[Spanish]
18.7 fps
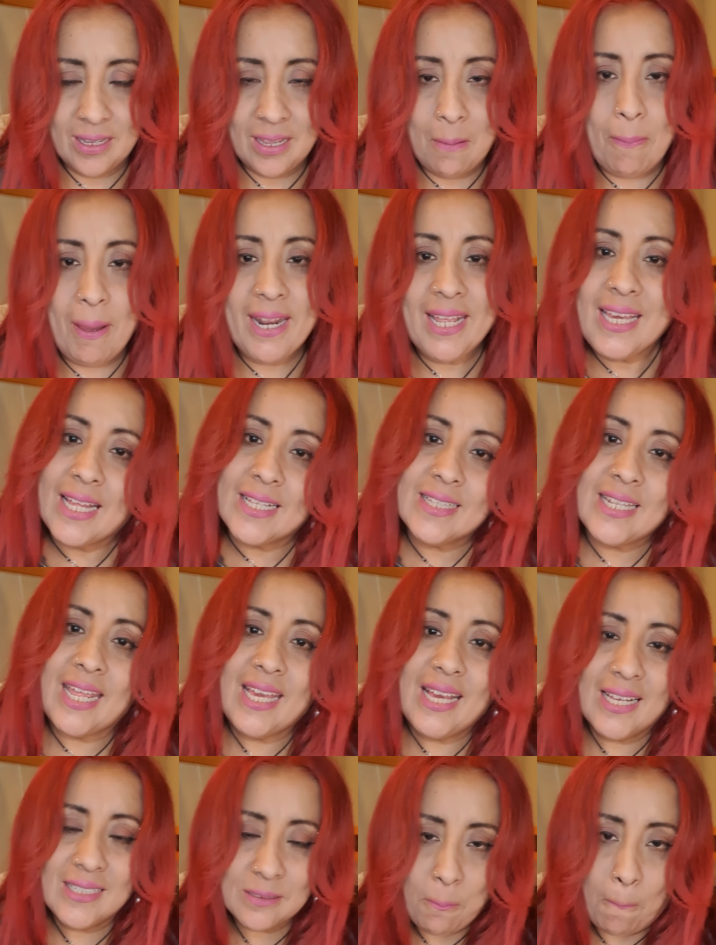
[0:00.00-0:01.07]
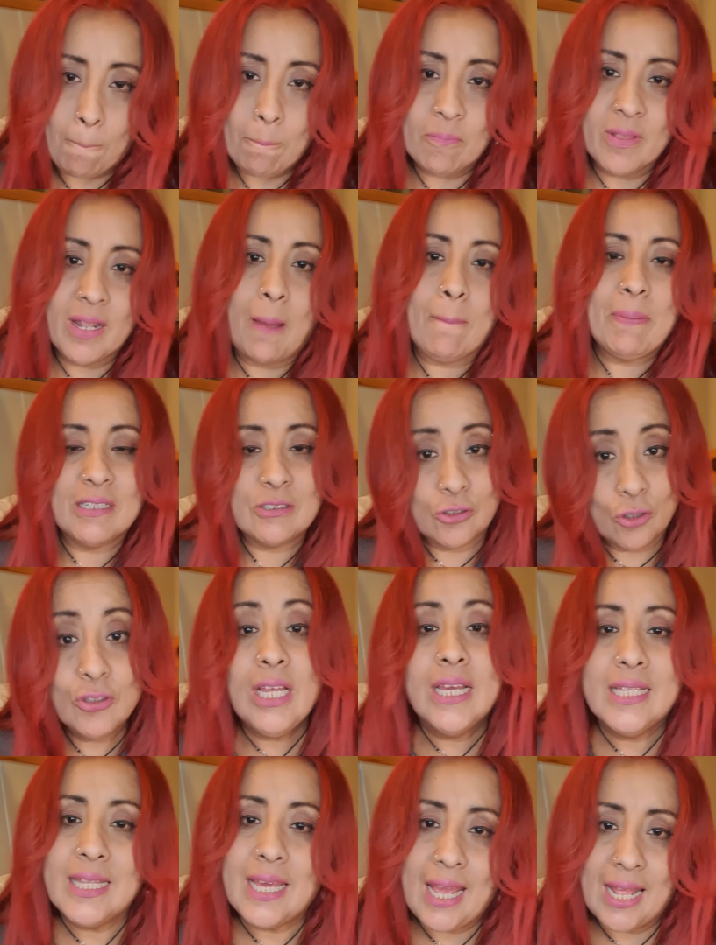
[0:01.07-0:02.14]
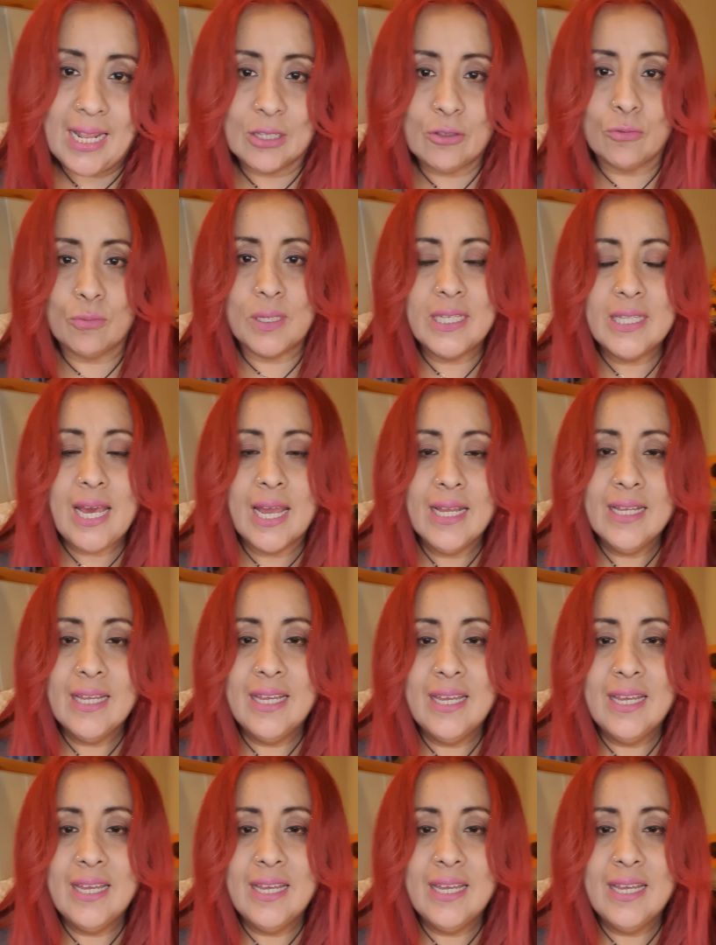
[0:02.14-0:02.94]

para que atraigas la persona ideal a tu vida